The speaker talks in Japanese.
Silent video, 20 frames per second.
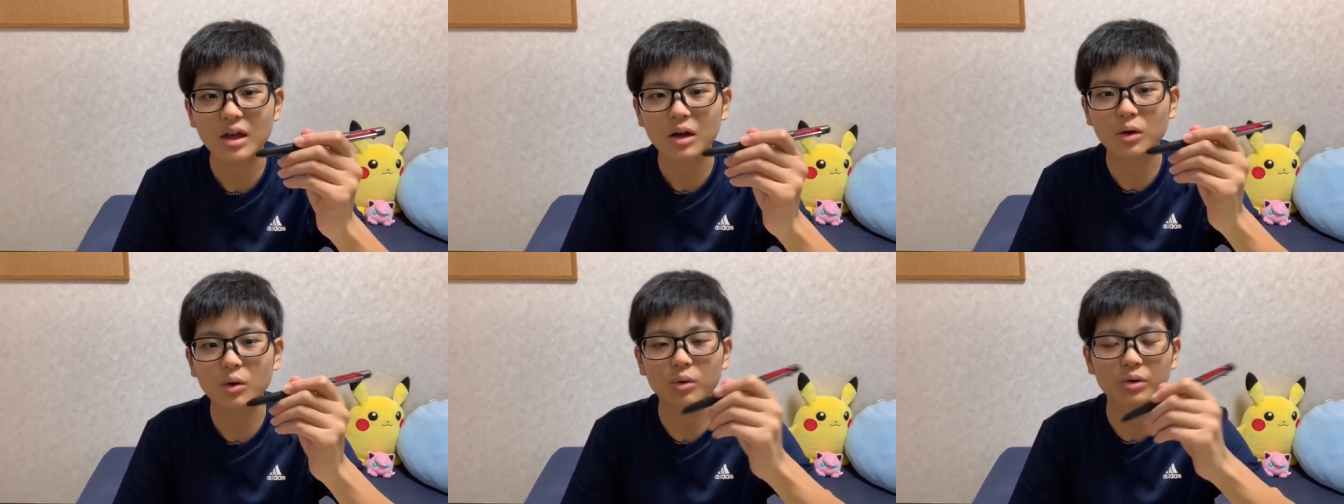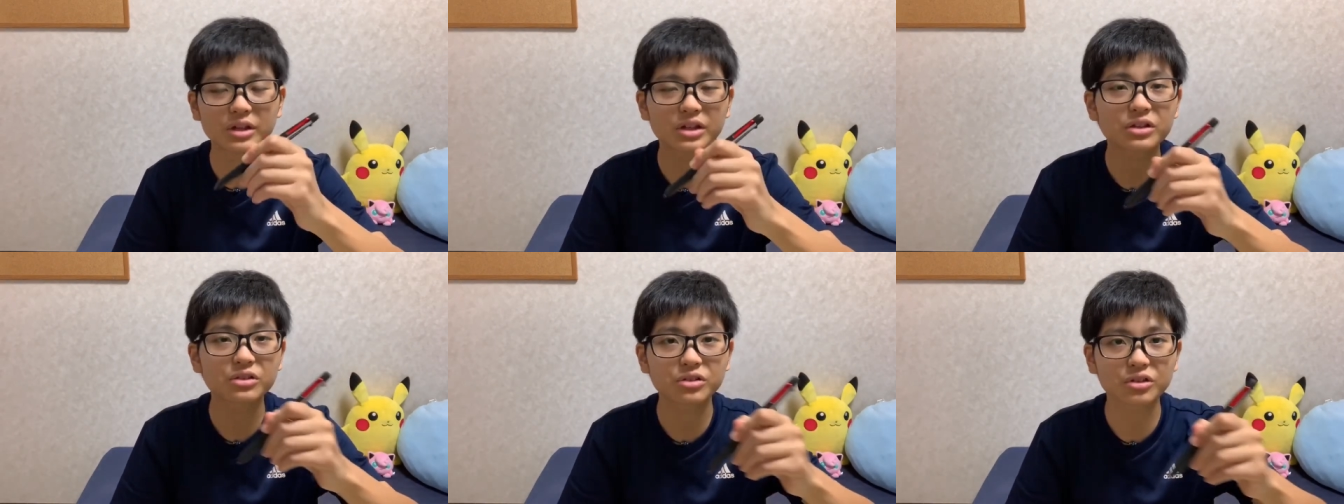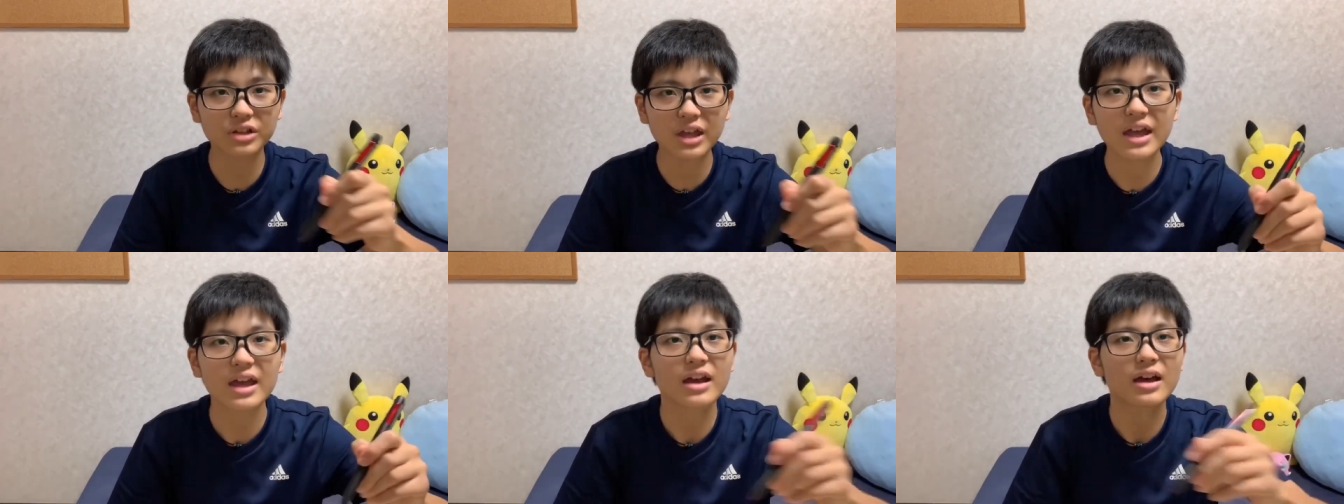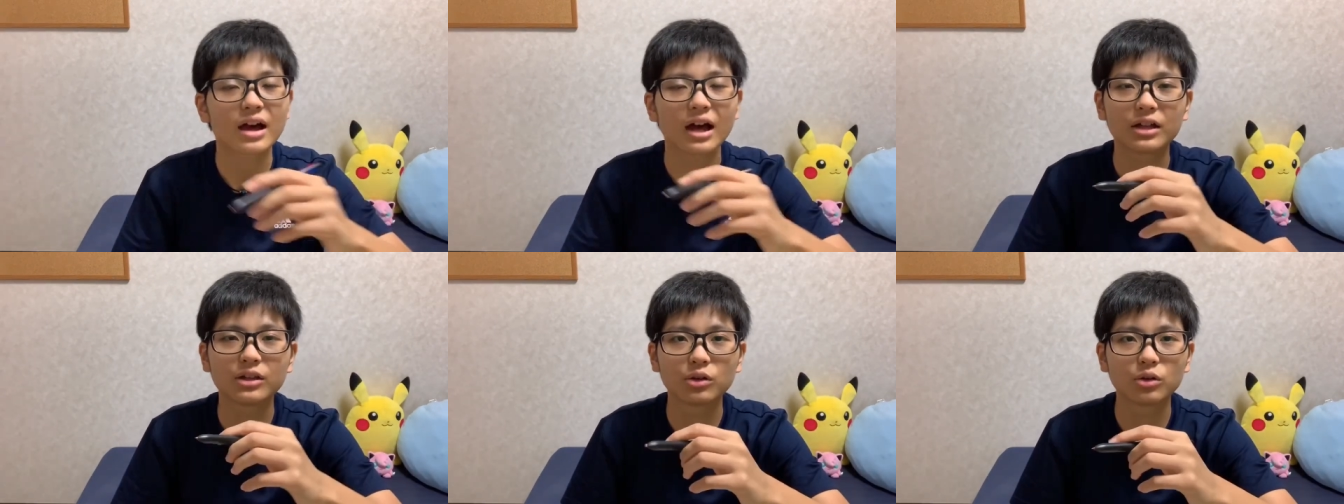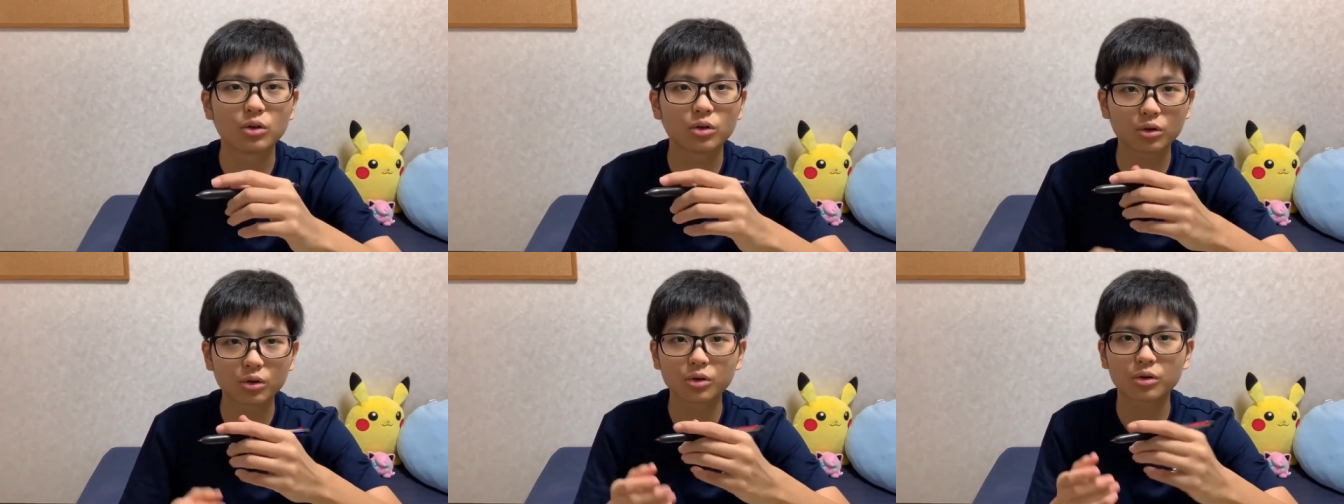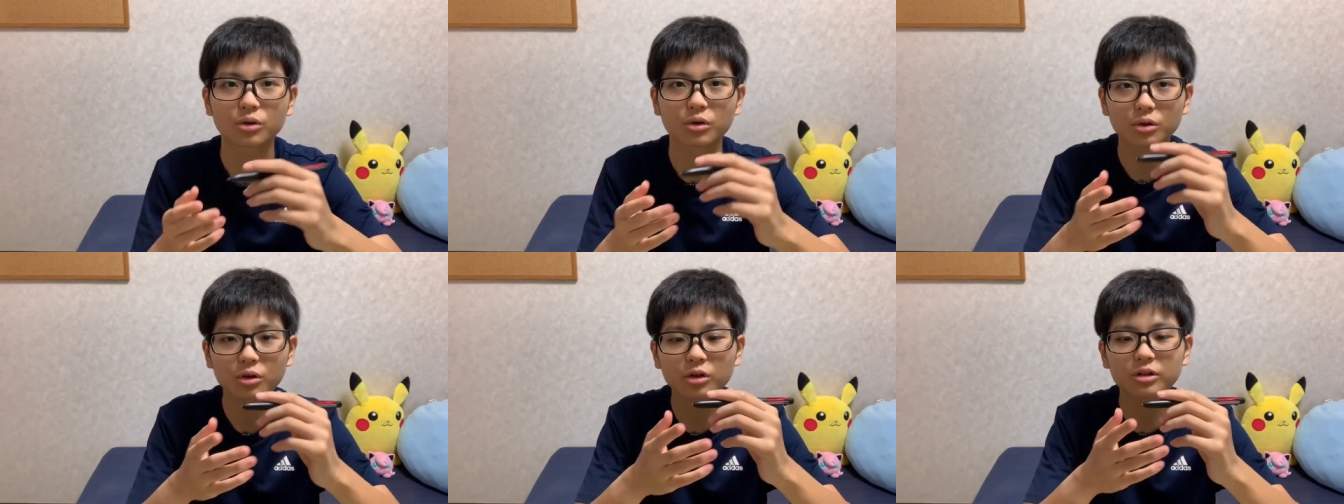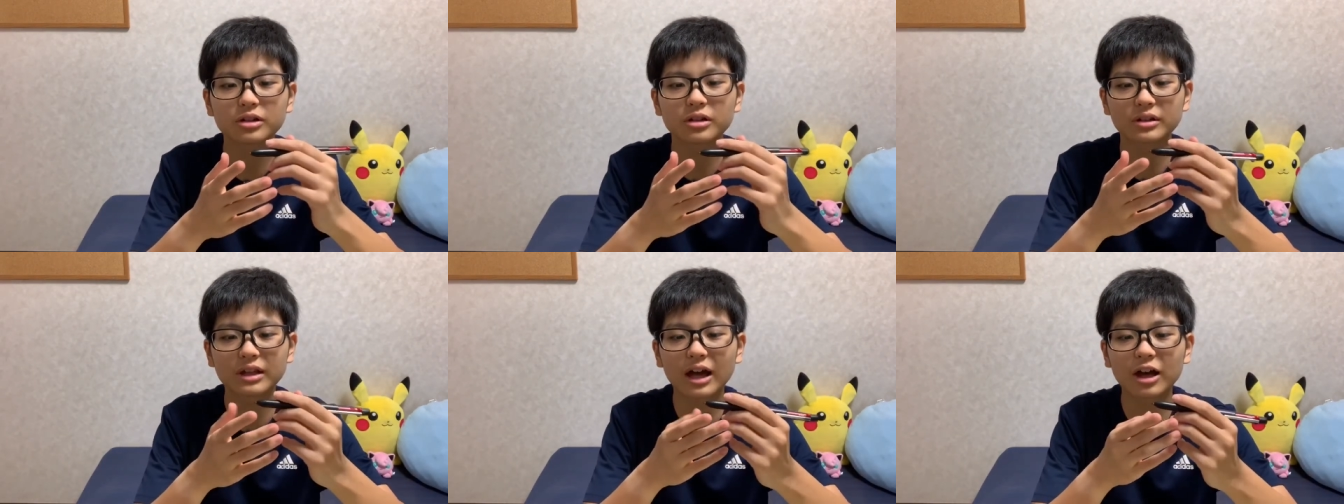こう引くとね、あの、
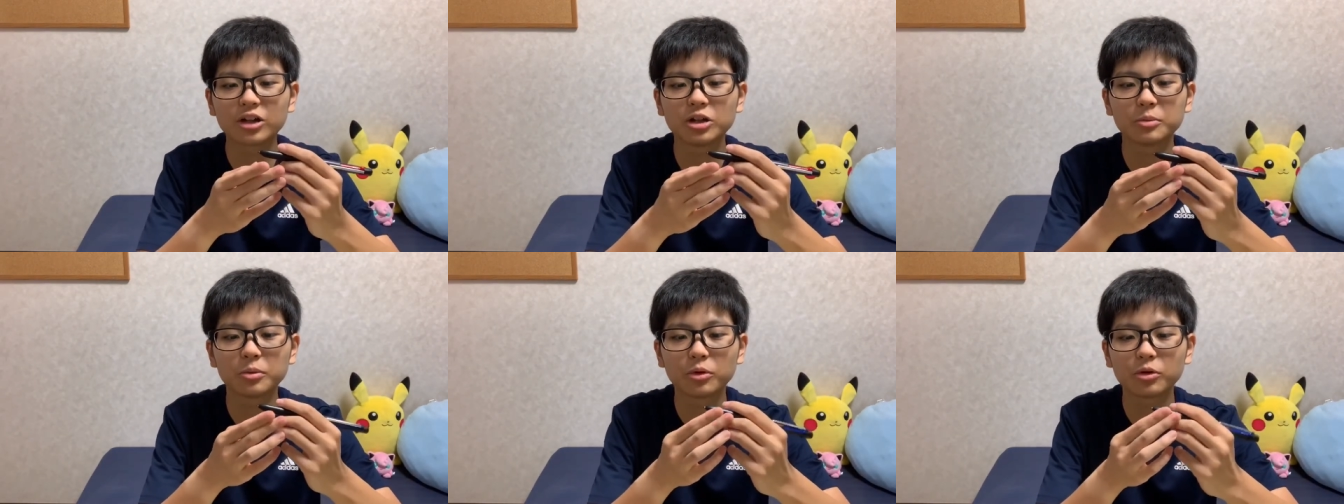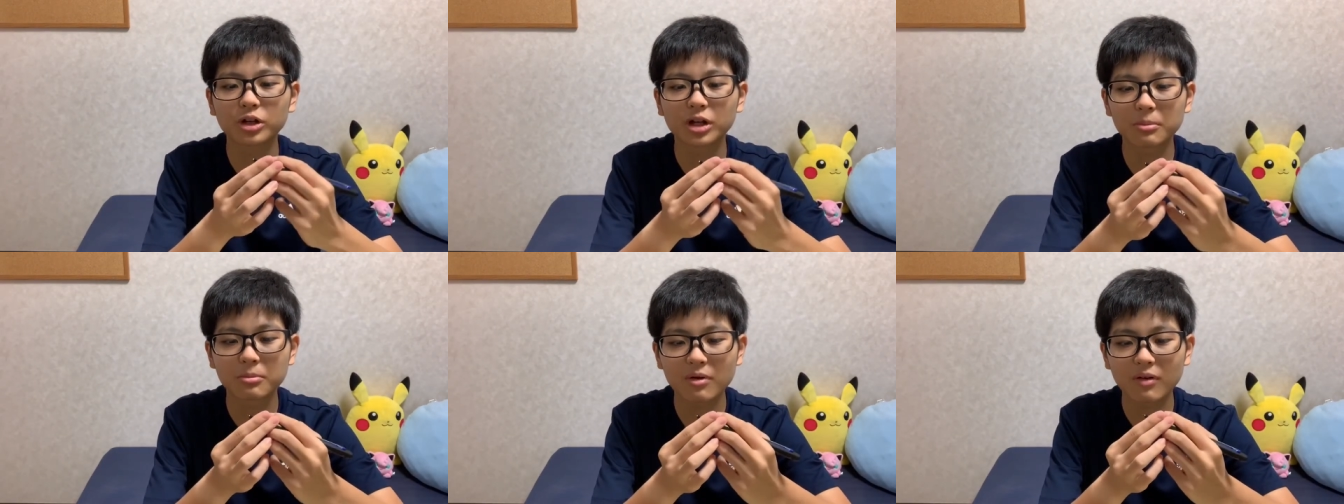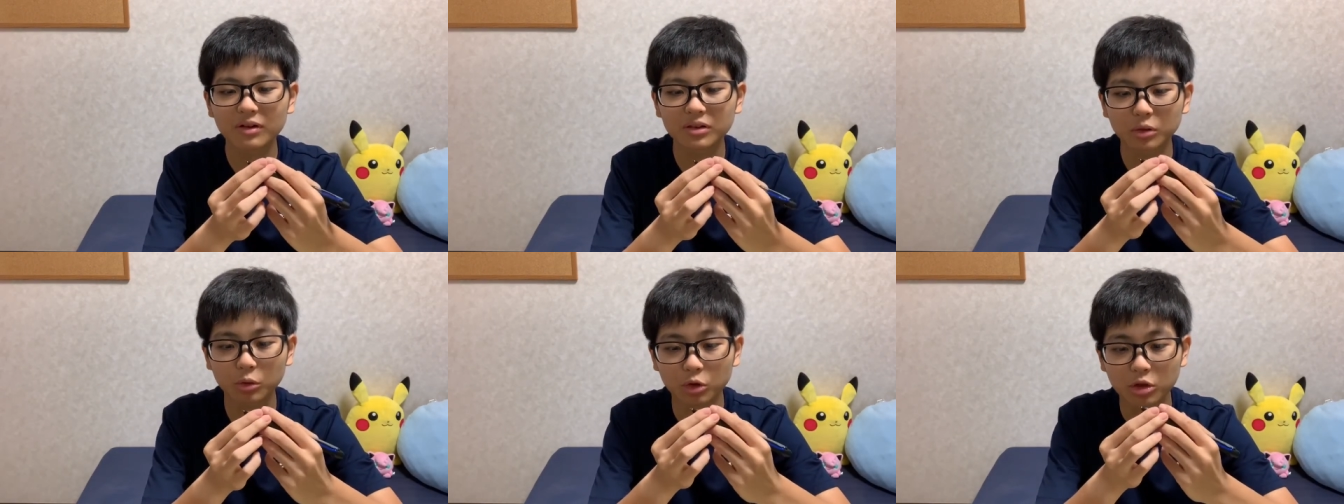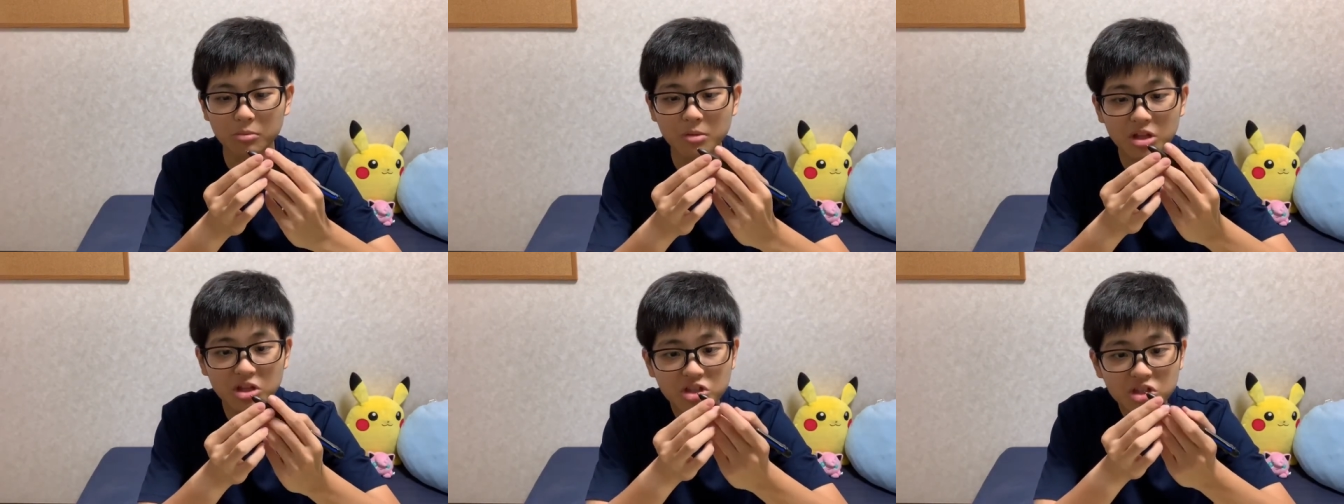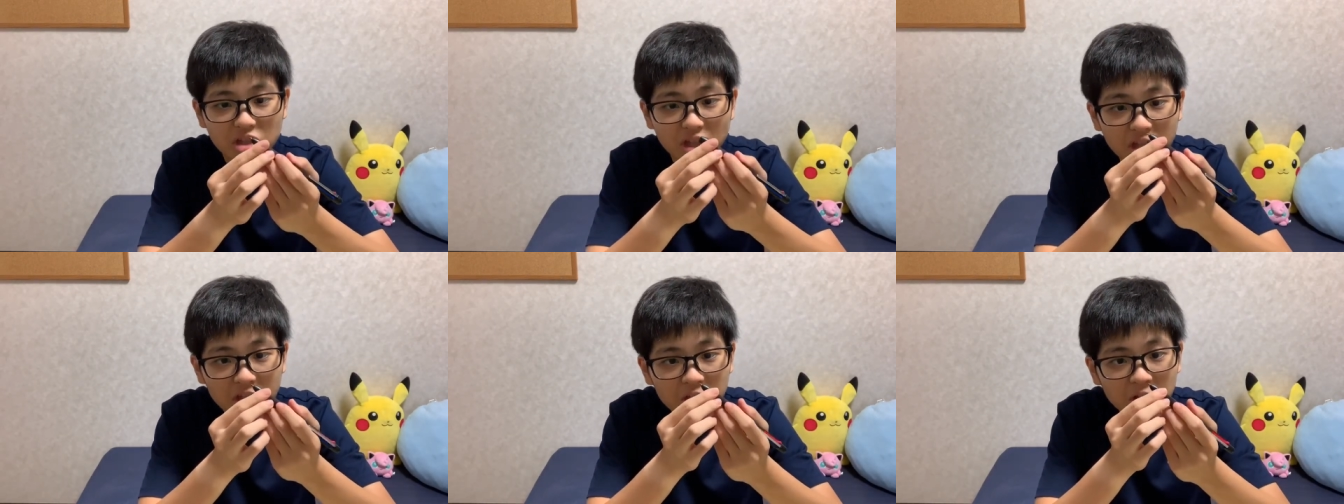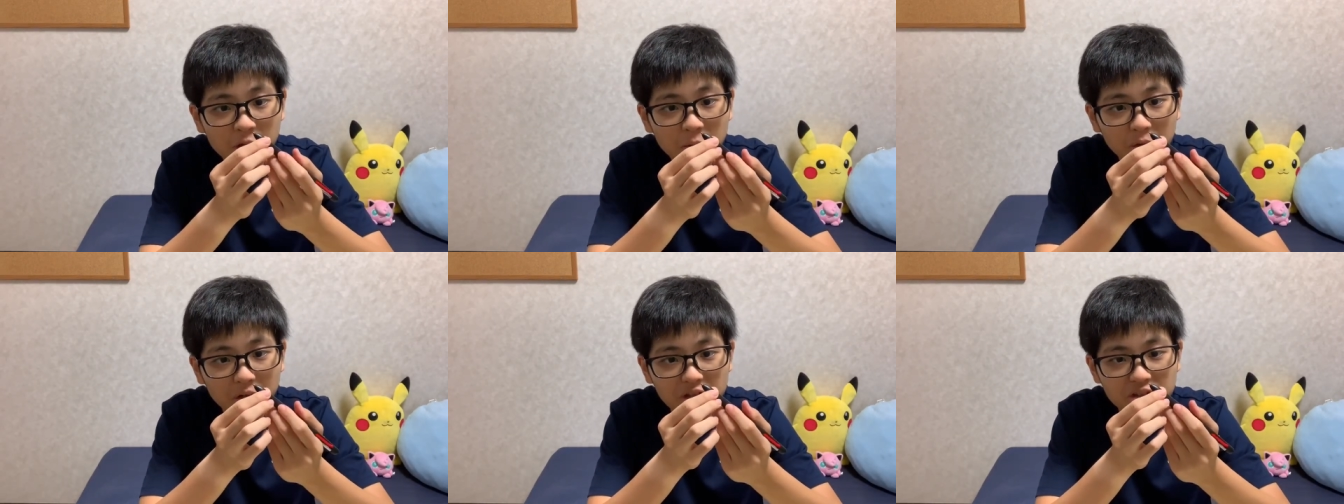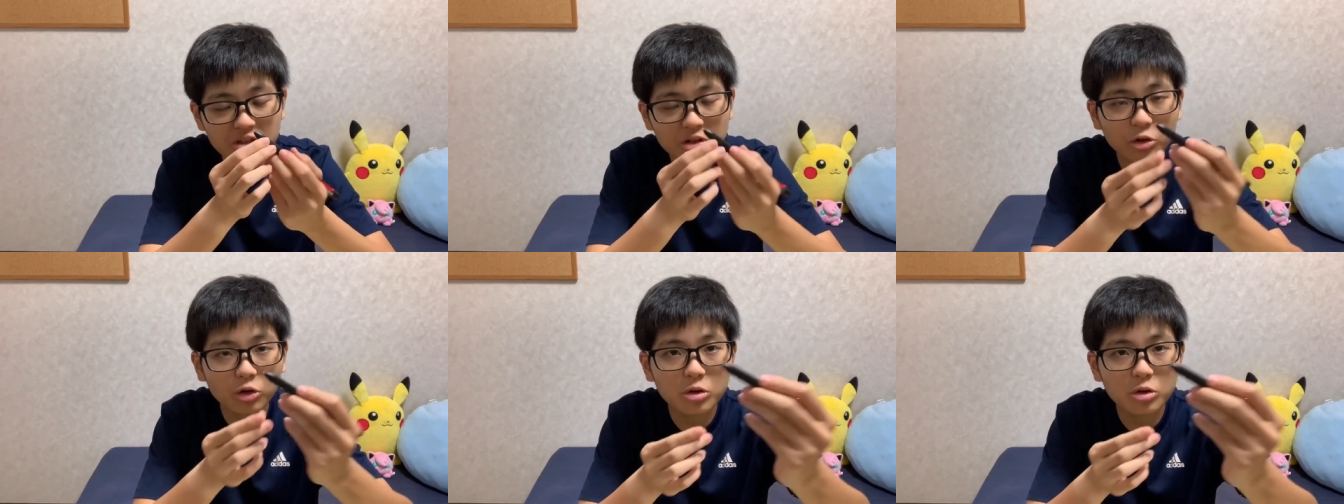コロコロコロって中のボールが回って、これめっちゃインク漏れしてる。